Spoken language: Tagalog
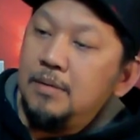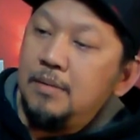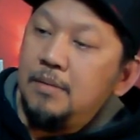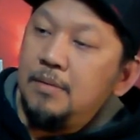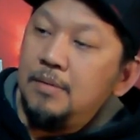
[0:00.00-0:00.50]

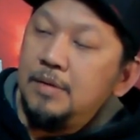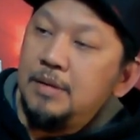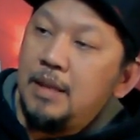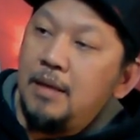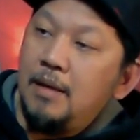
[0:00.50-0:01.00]
So,
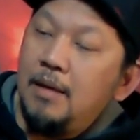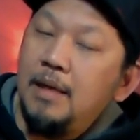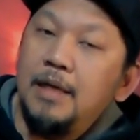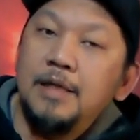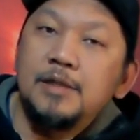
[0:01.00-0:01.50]

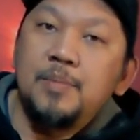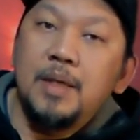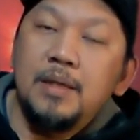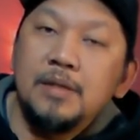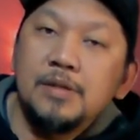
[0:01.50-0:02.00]
sa
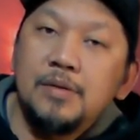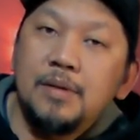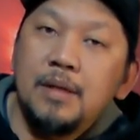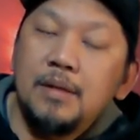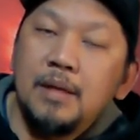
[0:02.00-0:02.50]
experience
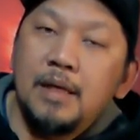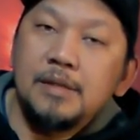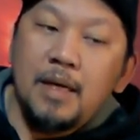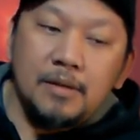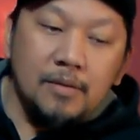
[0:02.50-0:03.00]
ko rin,
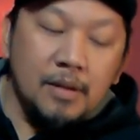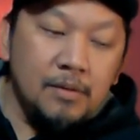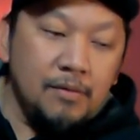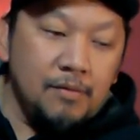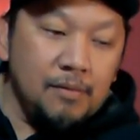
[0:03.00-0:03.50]
eksakto
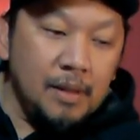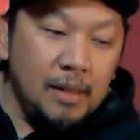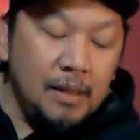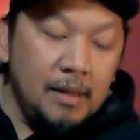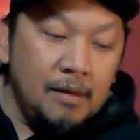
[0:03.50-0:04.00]
rin yung
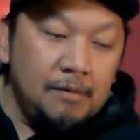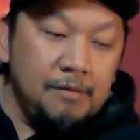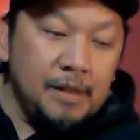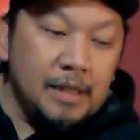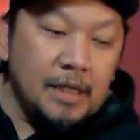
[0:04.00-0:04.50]

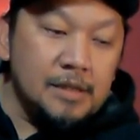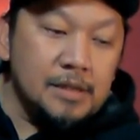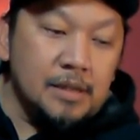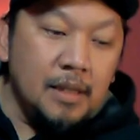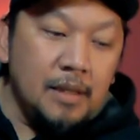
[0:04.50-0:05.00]
fittings
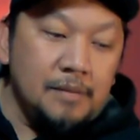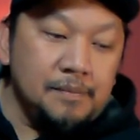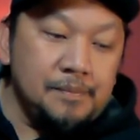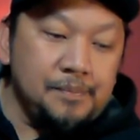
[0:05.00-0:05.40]
niya.